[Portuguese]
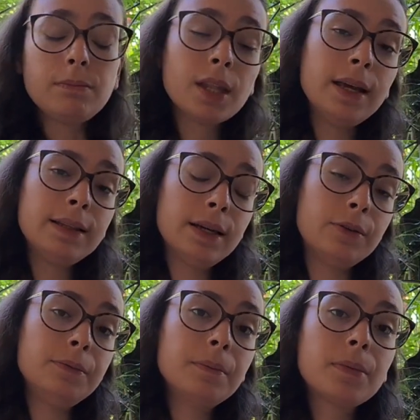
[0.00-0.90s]

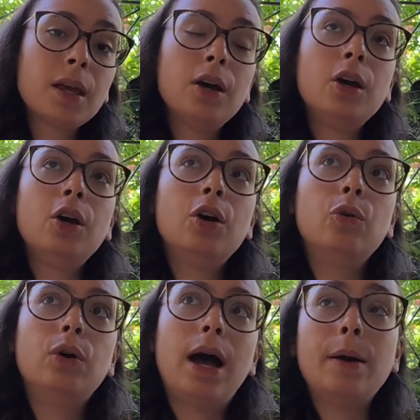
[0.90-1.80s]
Então,
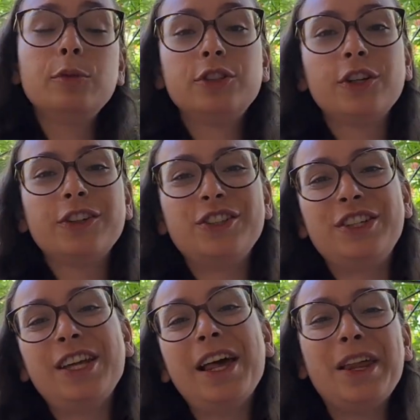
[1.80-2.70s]
a
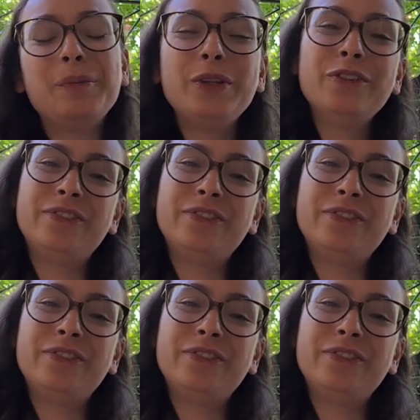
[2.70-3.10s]
museologia ela é muito